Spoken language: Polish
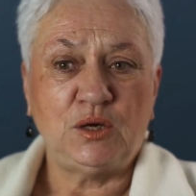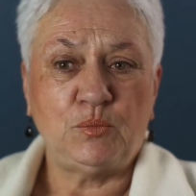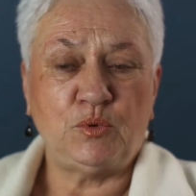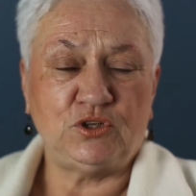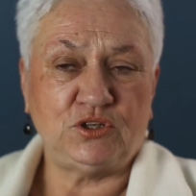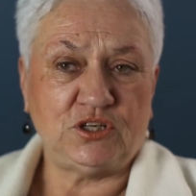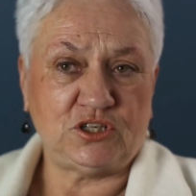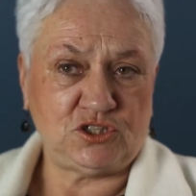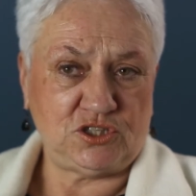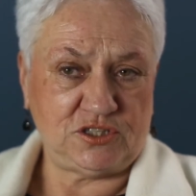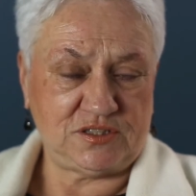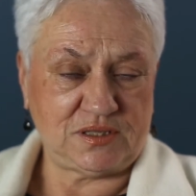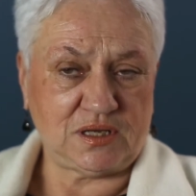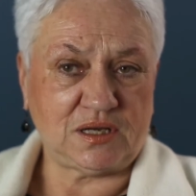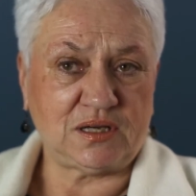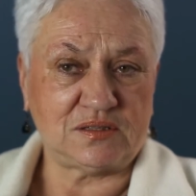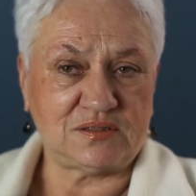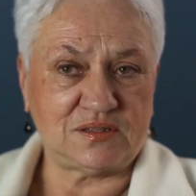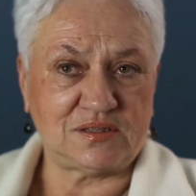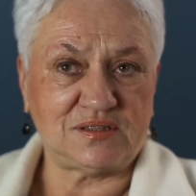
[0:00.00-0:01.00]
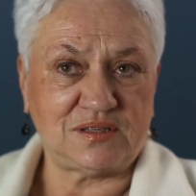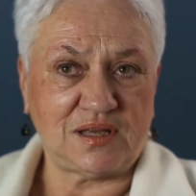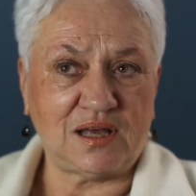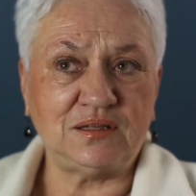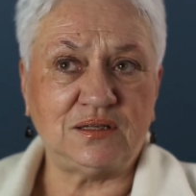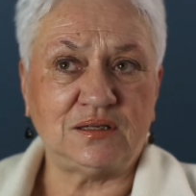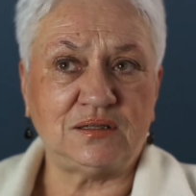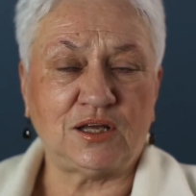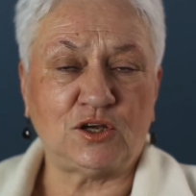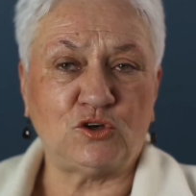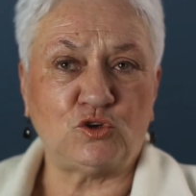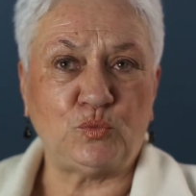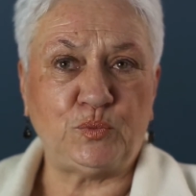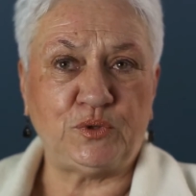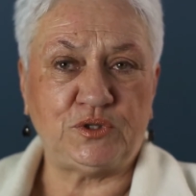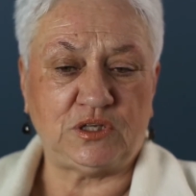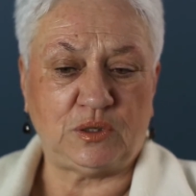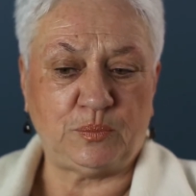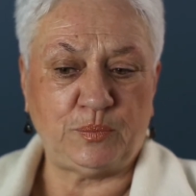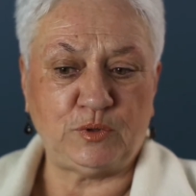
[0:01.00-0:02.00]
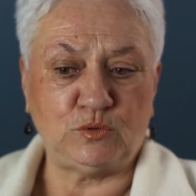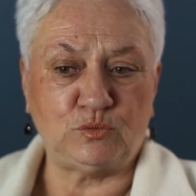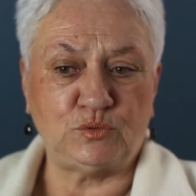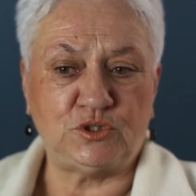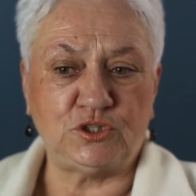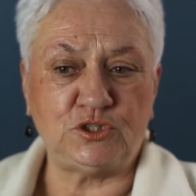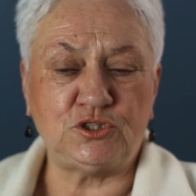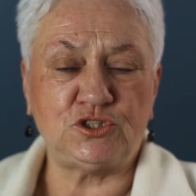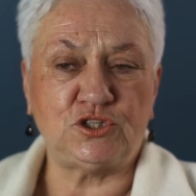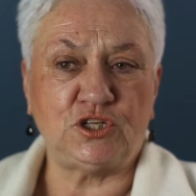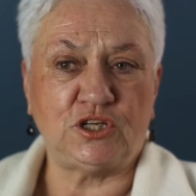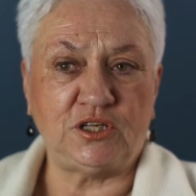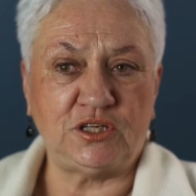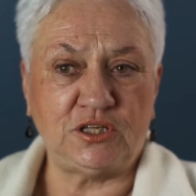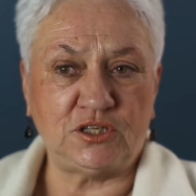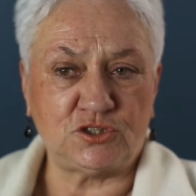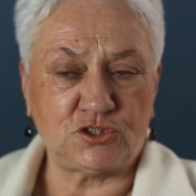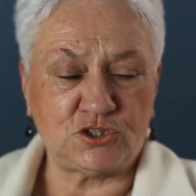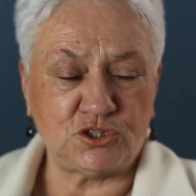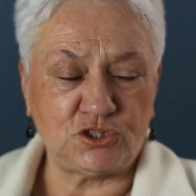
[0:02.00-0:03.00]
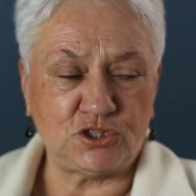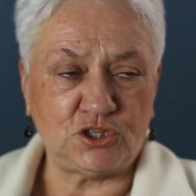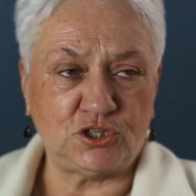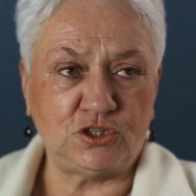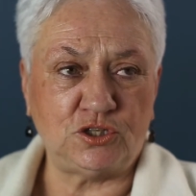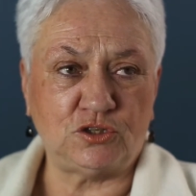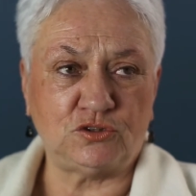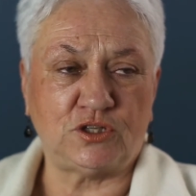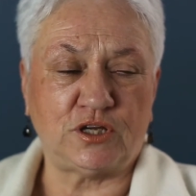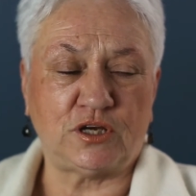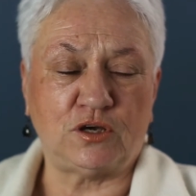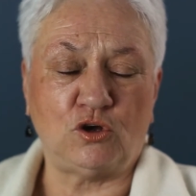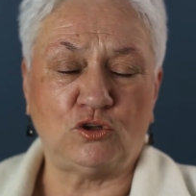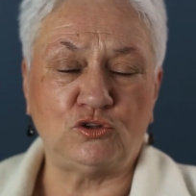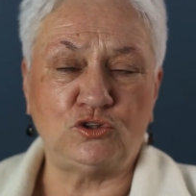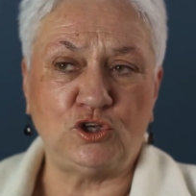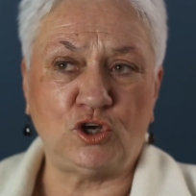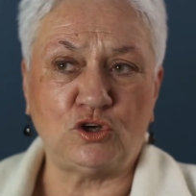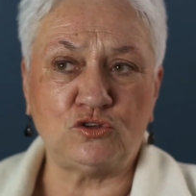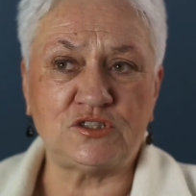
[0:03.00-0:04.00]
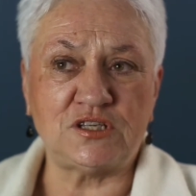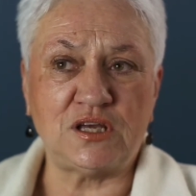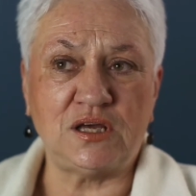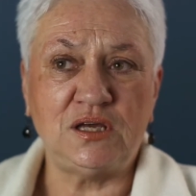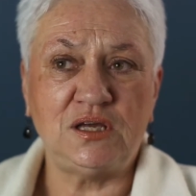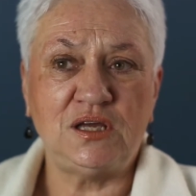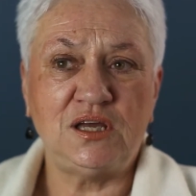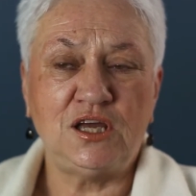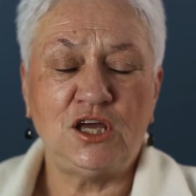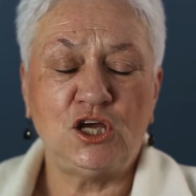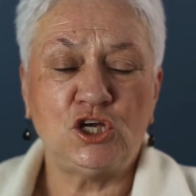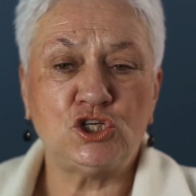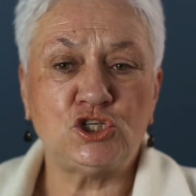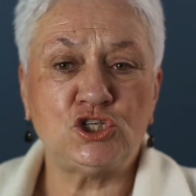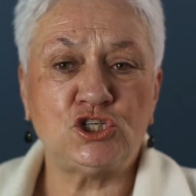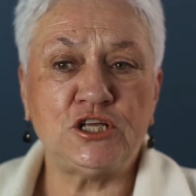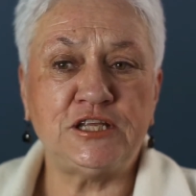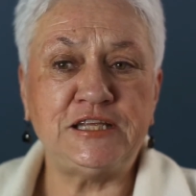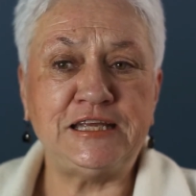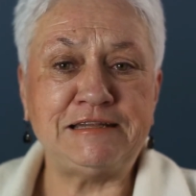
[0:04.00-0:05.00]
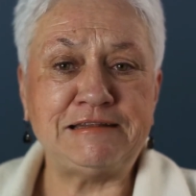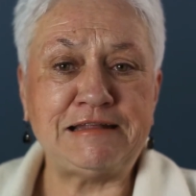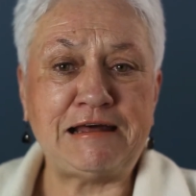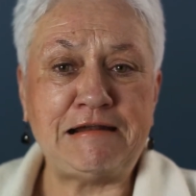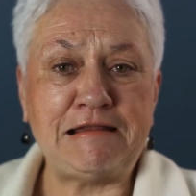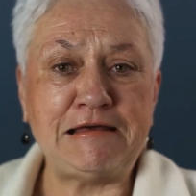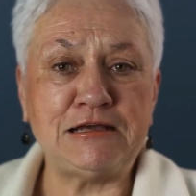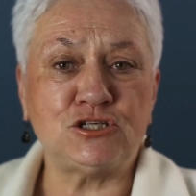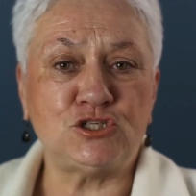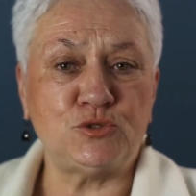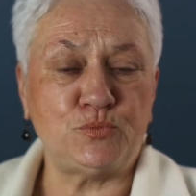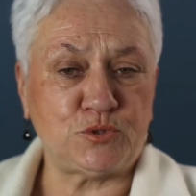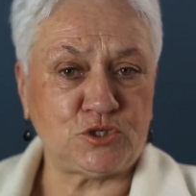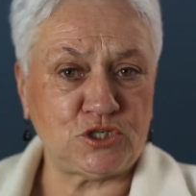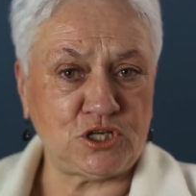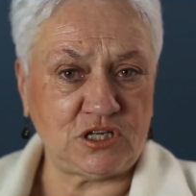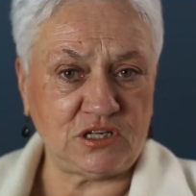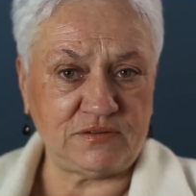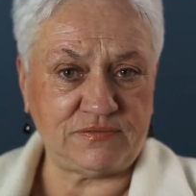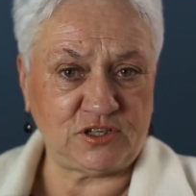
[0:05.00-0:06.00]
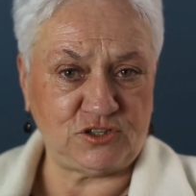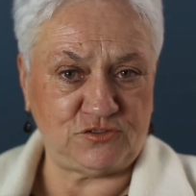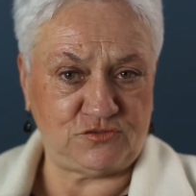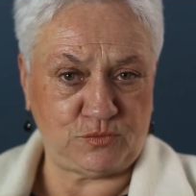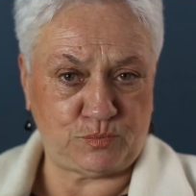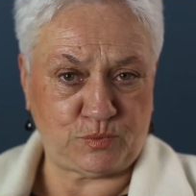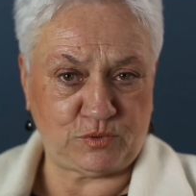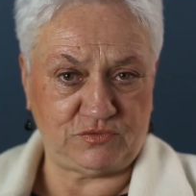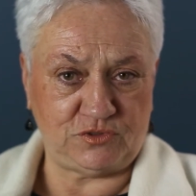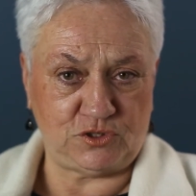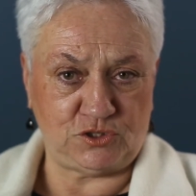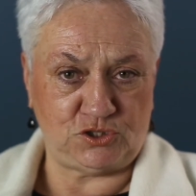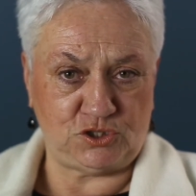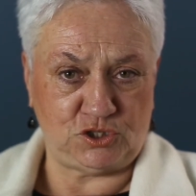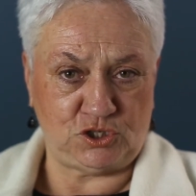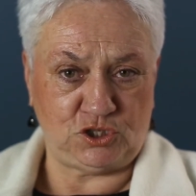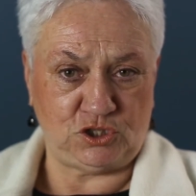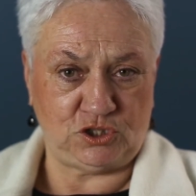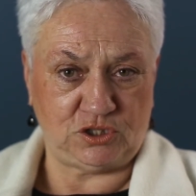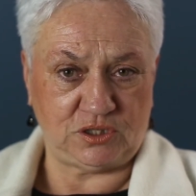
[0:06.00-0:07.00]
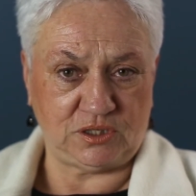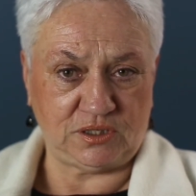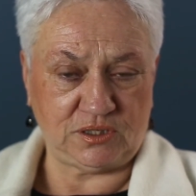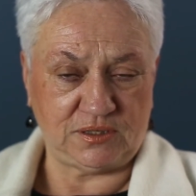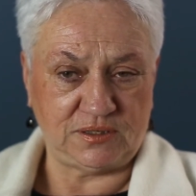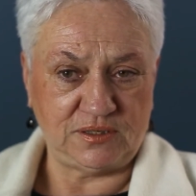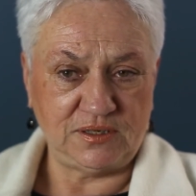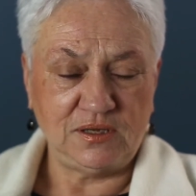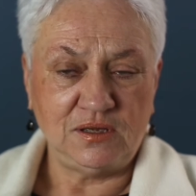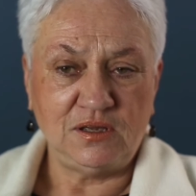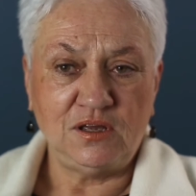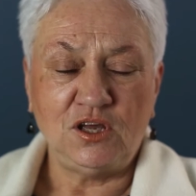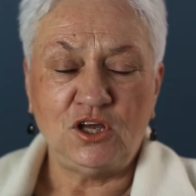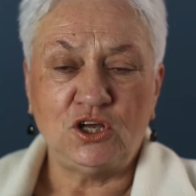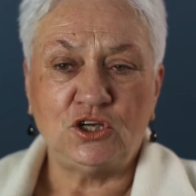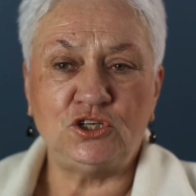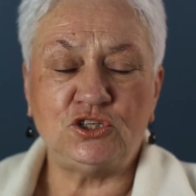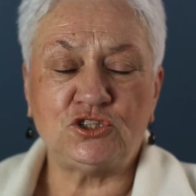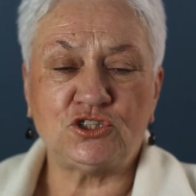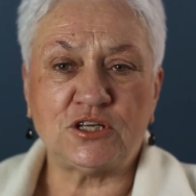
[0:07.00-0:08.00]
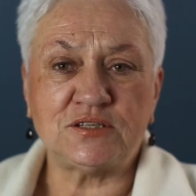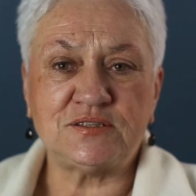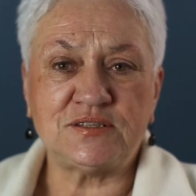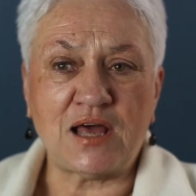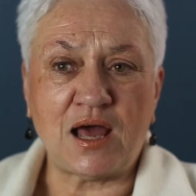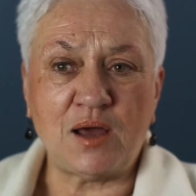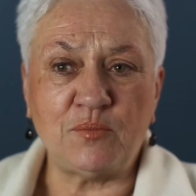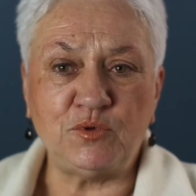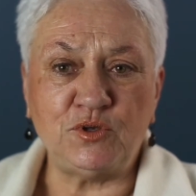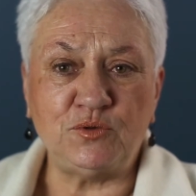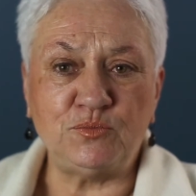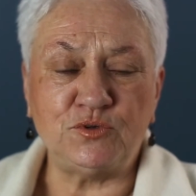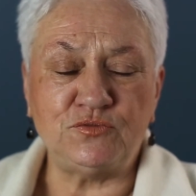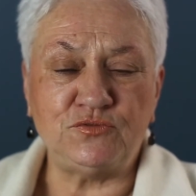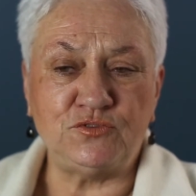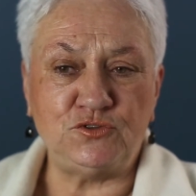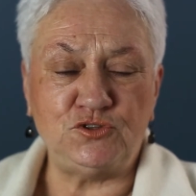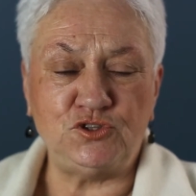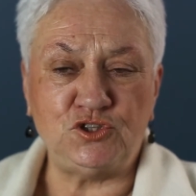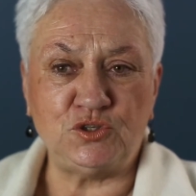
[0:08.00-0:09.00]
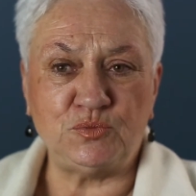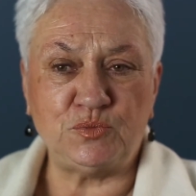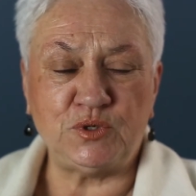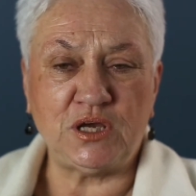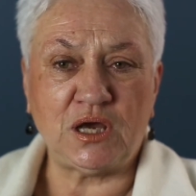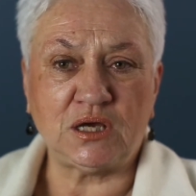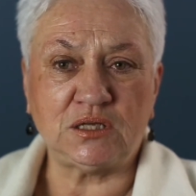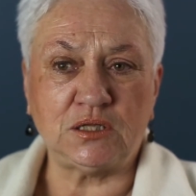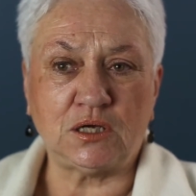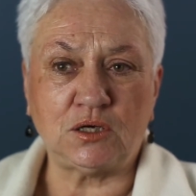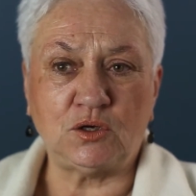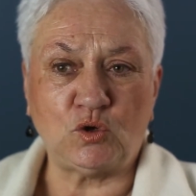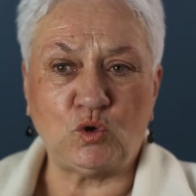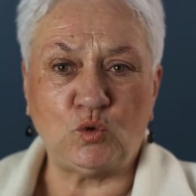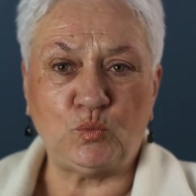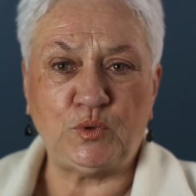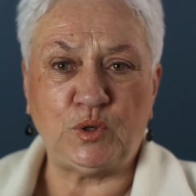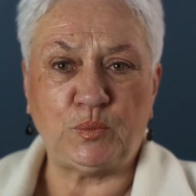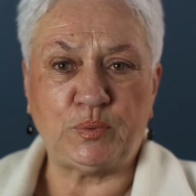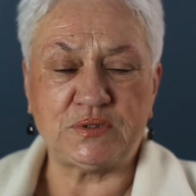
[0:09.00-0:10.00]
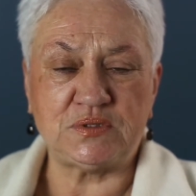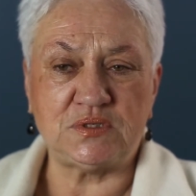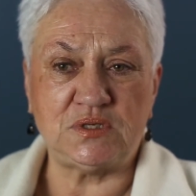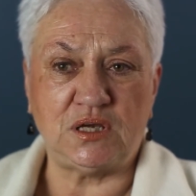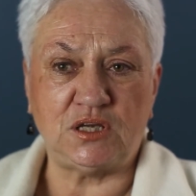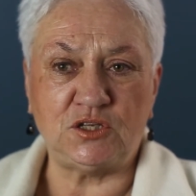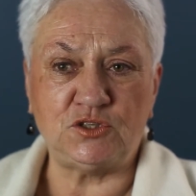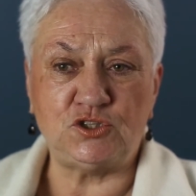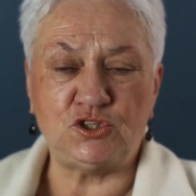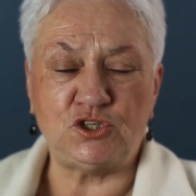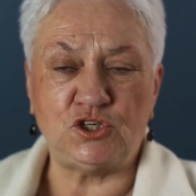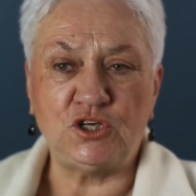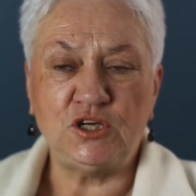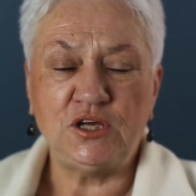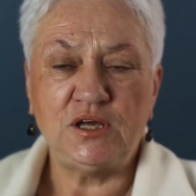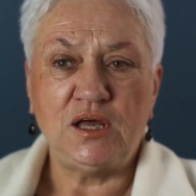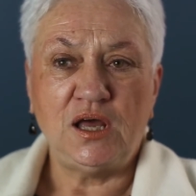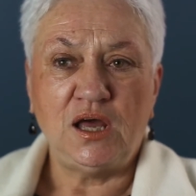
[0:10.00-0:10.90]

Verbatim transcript: ponieważ jest taka zasada na grupie terapeutycznej, jeszcze się do tego odniosę, że nie należy przerywać wypowiedzi innych. I czasami my widzimy, jak na grupie pacjenci